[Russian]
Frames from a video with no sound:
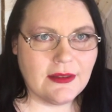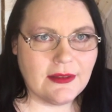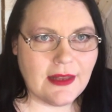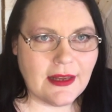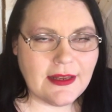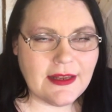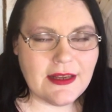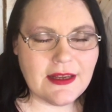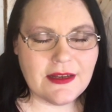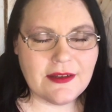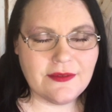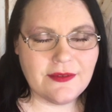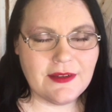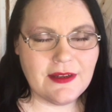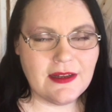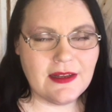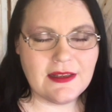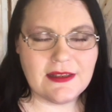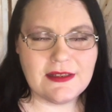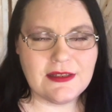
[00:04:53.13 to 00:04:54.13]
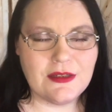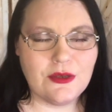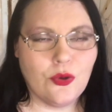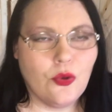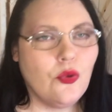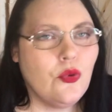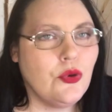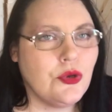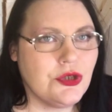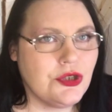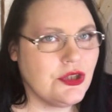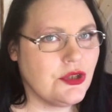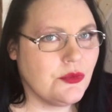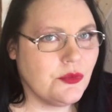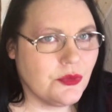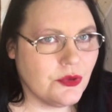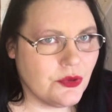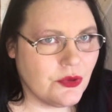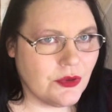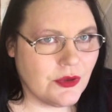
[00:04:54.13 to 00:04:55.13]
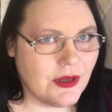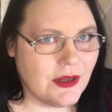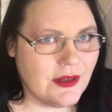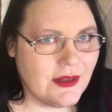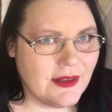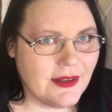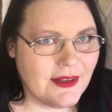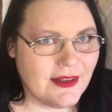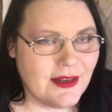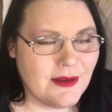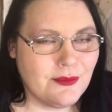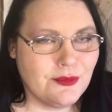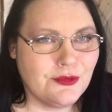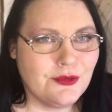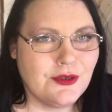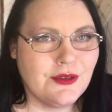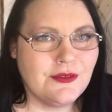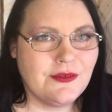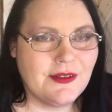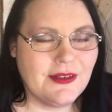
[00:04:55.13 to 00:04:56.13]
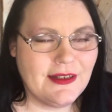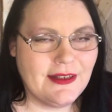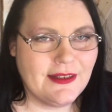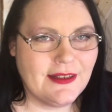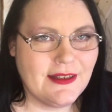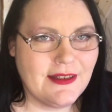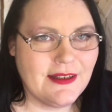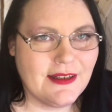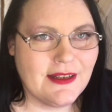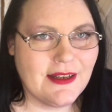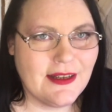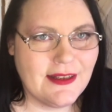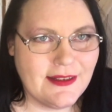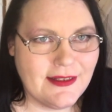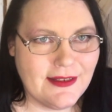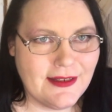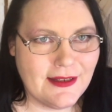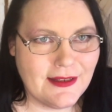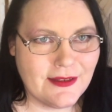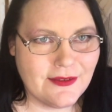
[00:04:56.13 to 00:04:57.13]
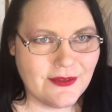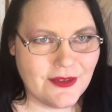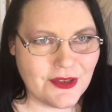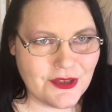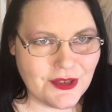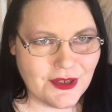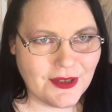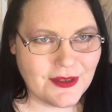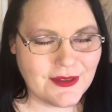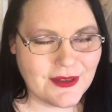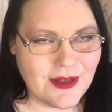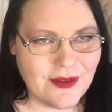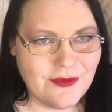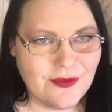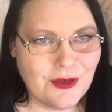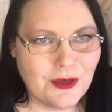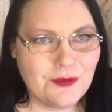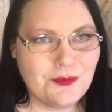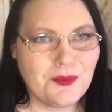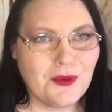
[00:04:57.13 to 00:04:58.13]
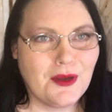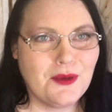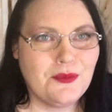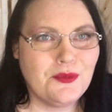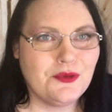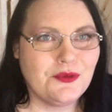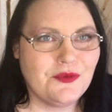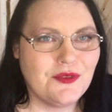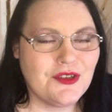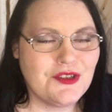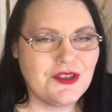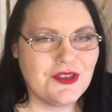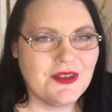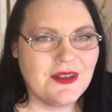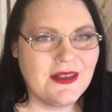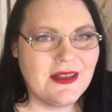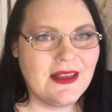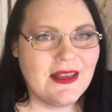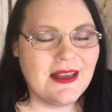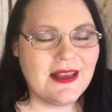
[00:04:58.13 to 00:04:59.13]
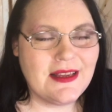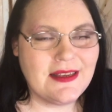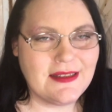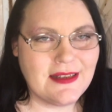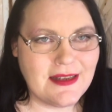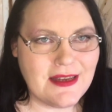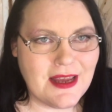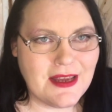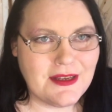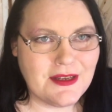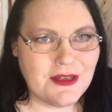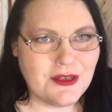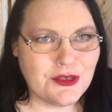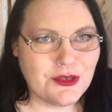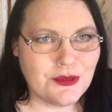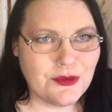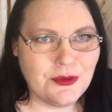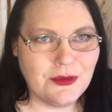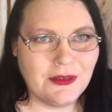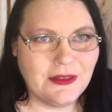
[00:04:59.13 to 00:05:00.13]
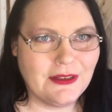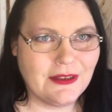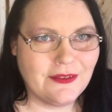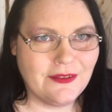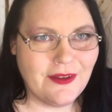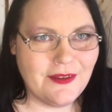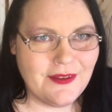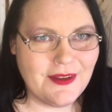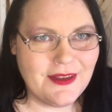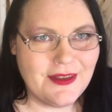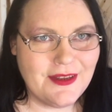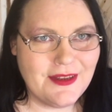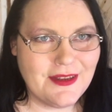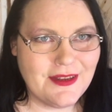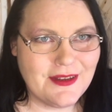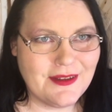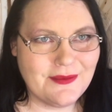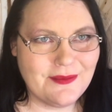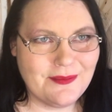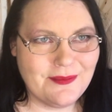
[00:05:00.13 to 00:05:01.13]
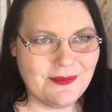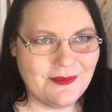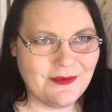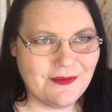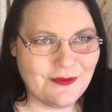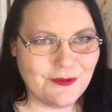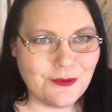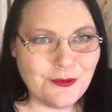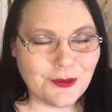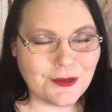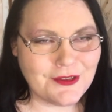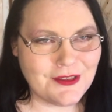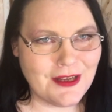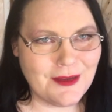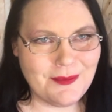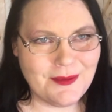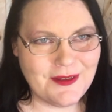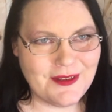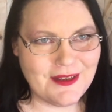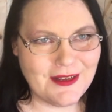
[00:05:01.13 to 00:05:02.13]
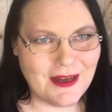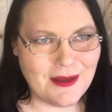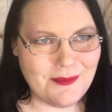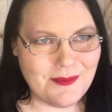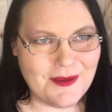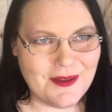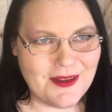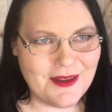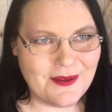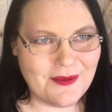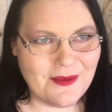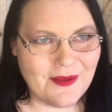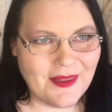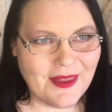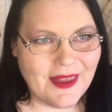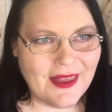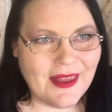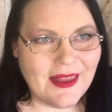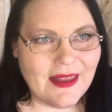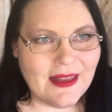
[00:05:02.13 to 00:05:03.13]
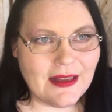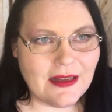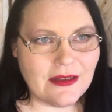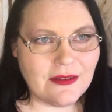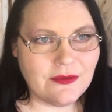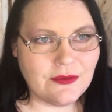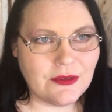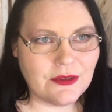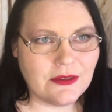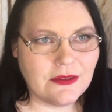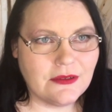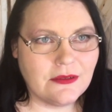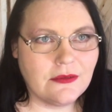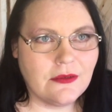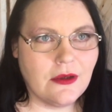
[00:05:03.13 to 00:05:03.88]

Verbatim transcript: Таких вариаций очень много. Я буду говорить о них отдельно в наших разговорах про мед, в наших занятиях школы травоведения, в курсе апитерапии. Вот.